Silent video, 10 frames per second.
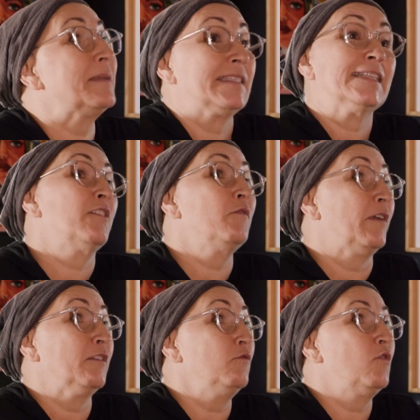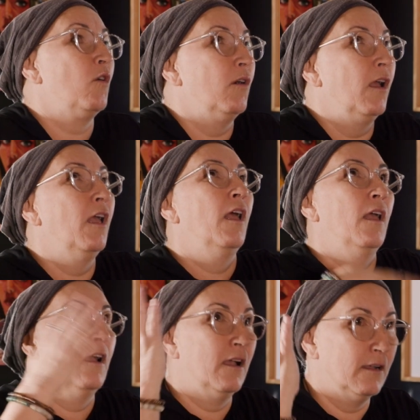mais c'est un fardeau qu'on...
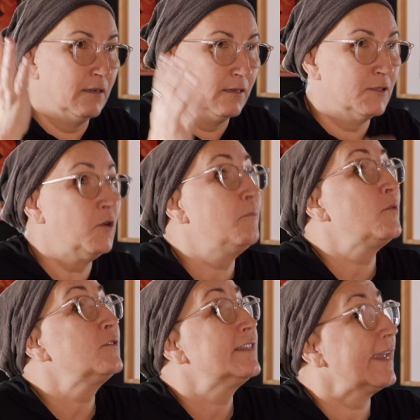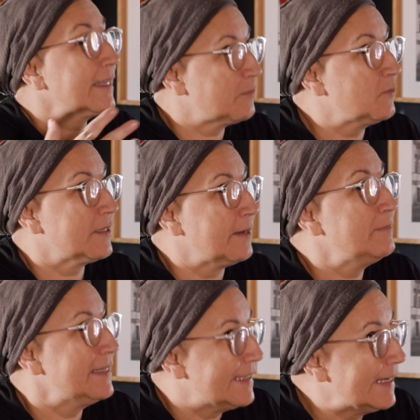Ah, on peut se
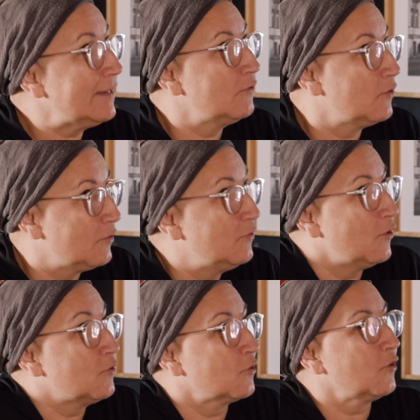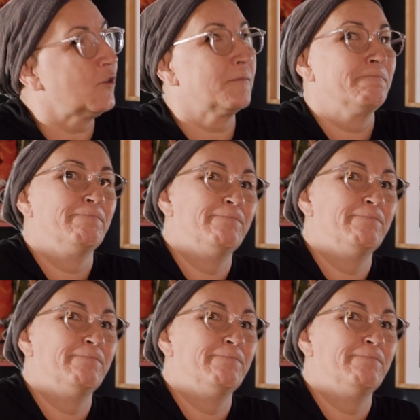déresponsabiliser de trucs,